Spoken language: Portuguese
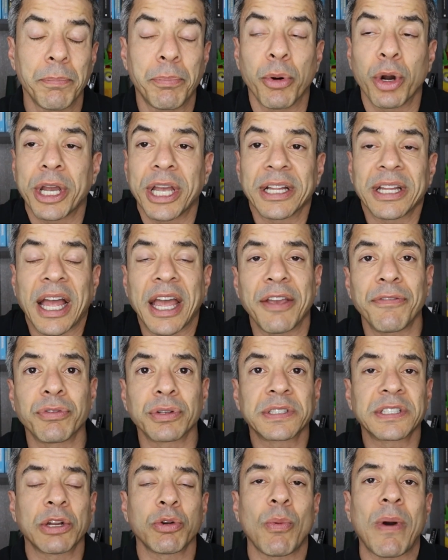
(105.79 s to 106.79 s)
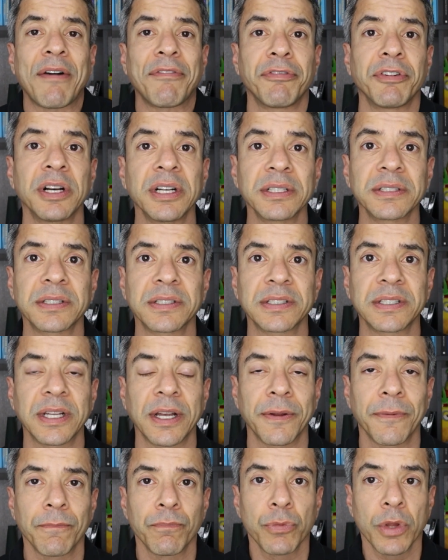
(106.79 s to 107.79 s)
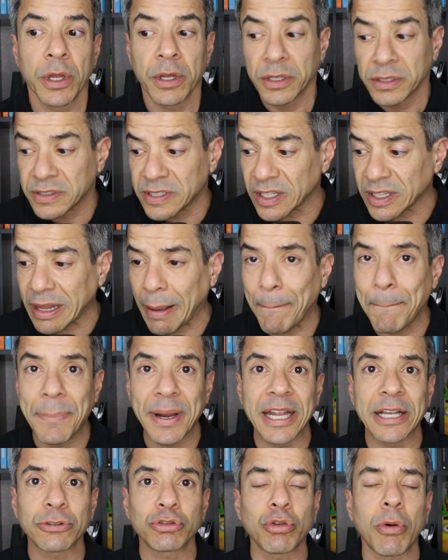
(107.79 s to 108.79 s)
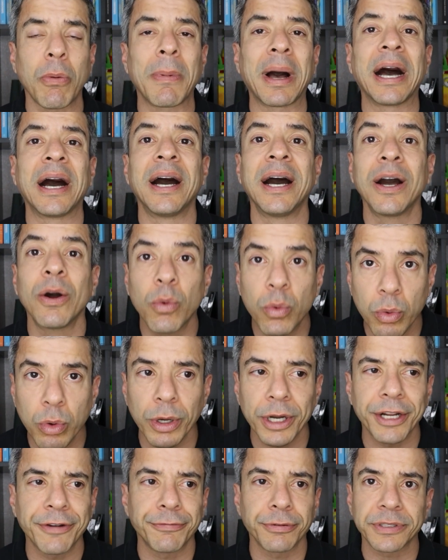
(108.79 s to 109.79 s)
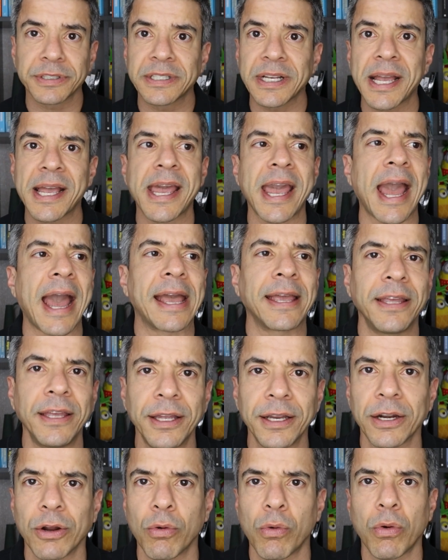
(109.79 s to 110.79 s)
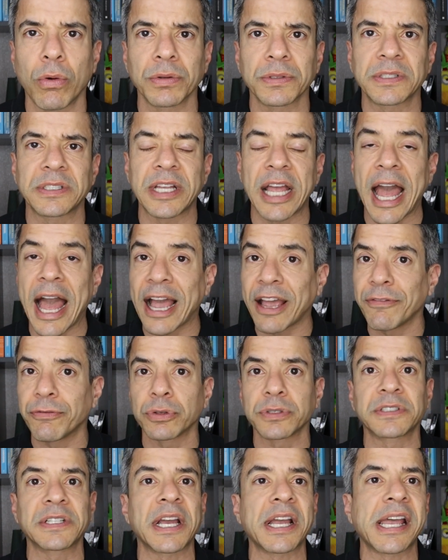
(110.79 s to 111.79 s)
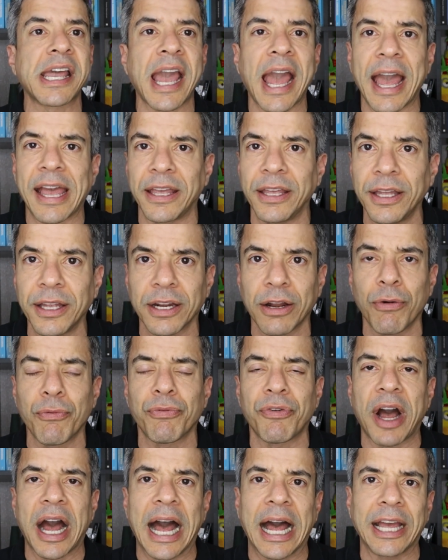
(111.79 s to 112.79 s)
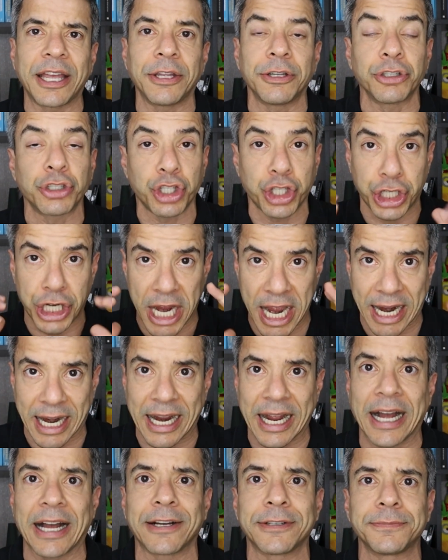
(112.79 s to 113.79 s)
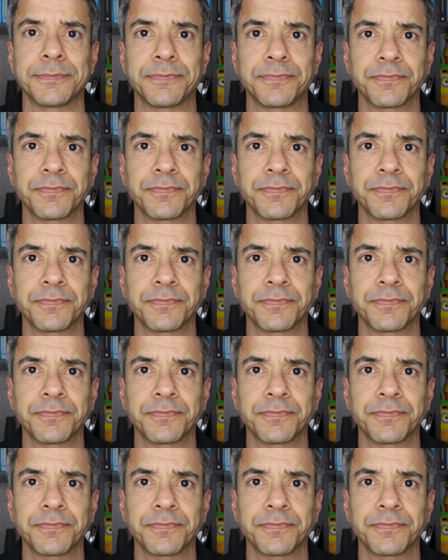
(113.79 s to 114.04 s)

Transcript: Porque daí você não avança. Você está preso a uma âncora, você quer ir, não consegue, você quer ir, não vai. Chega.